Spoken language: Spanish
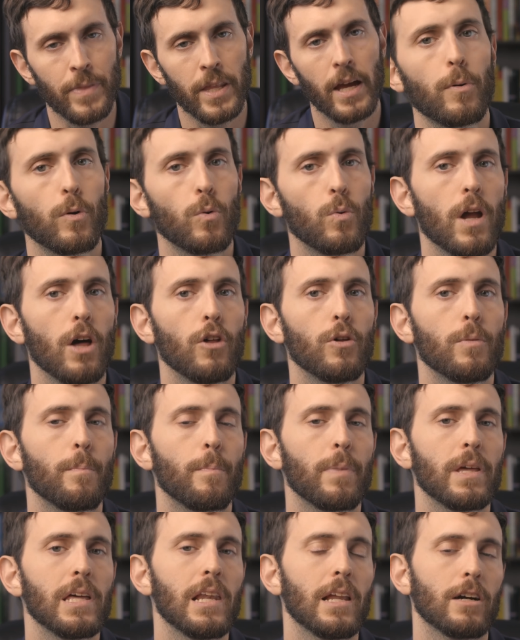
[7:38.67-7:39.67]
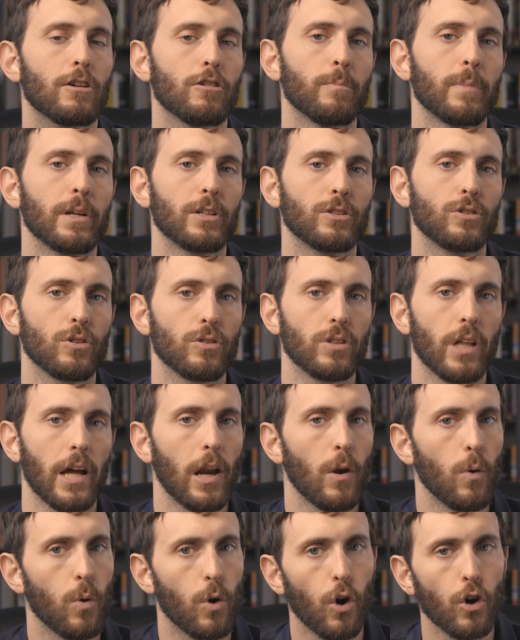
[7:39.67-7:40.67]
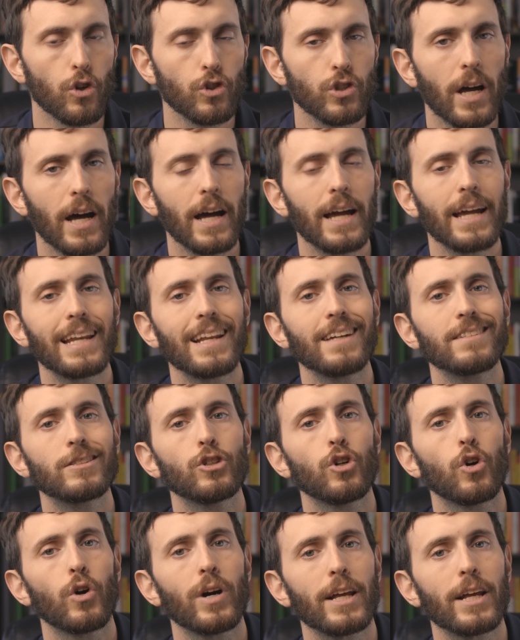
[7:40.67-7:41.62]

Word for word: Por un lado, impiden la conversión de glucosa en ácidos